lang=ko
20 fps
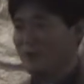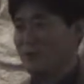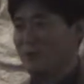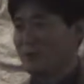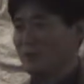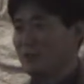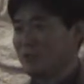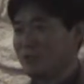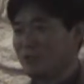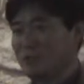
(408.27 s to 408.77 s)

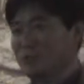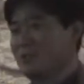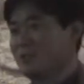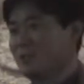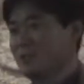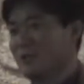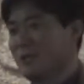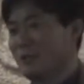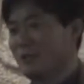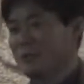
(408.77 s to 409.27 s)
이것을
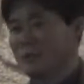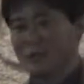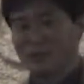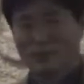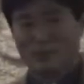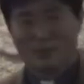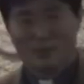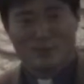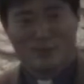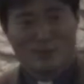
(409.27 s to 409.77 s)
인식하고
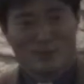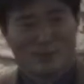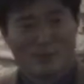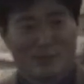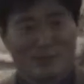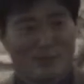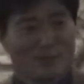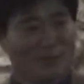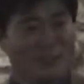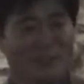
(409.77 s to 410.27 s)
사는 것은
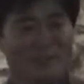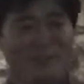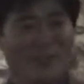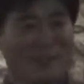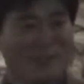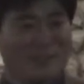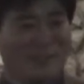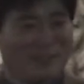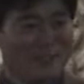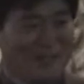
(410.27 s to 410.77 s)

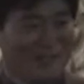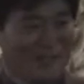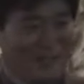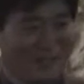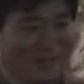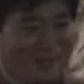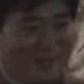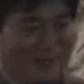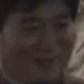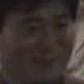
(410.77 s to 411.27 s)
신앙인이
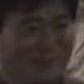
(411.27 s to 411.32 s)
아니에요.